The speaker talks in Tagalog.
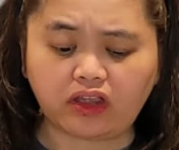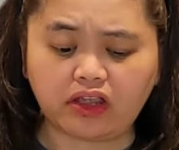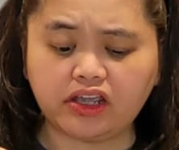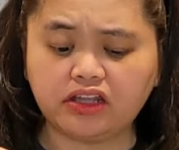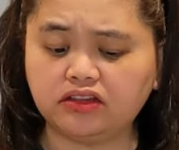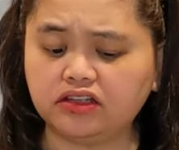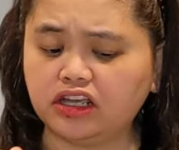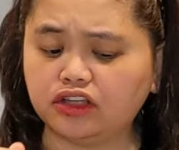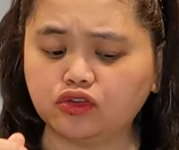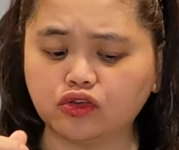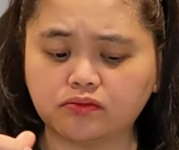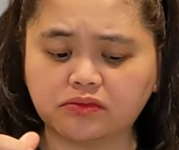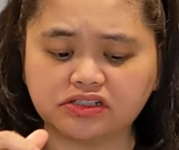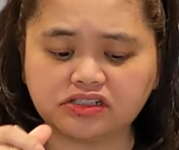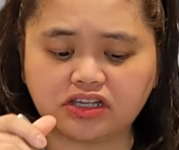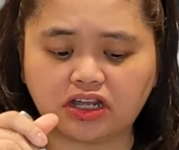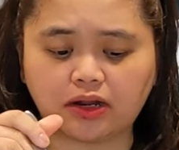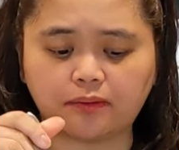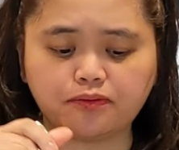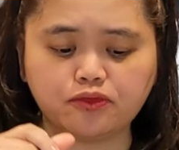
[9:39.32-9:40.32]
And ito,
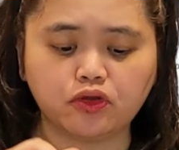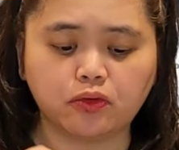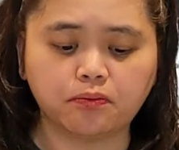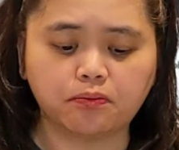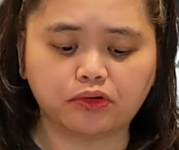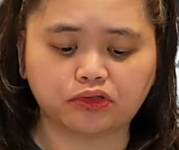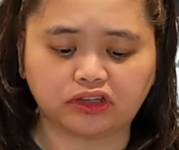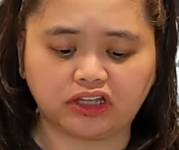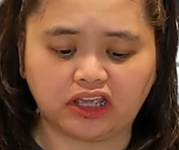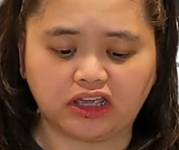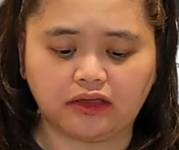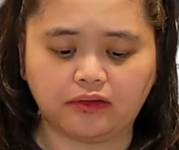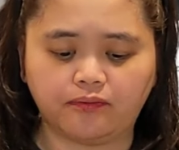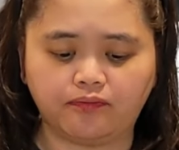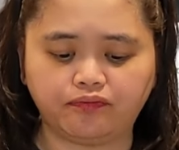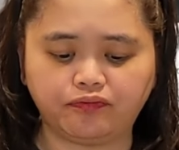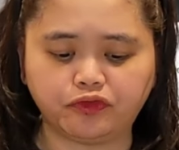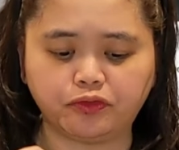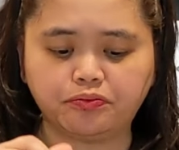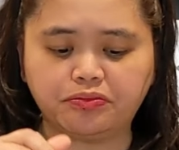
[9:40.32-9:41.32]
masarap yung puti,
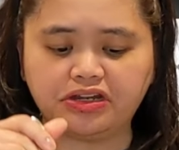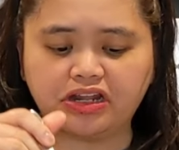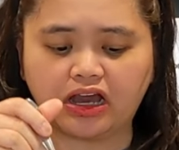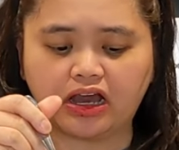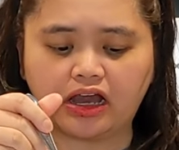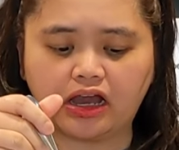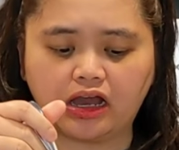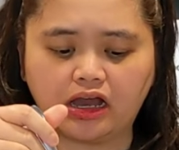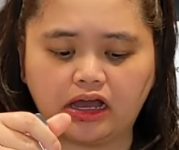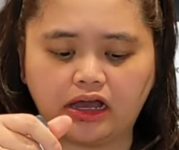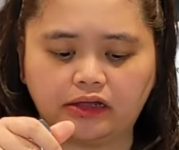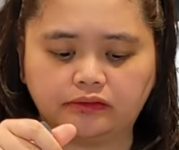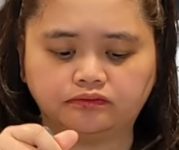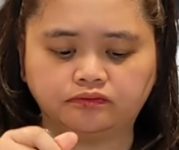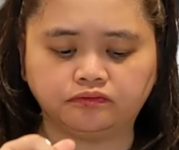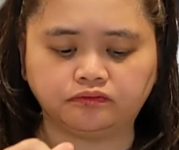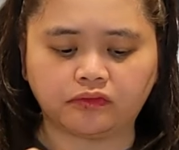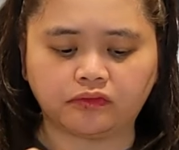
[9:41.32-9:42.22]
yung pinaka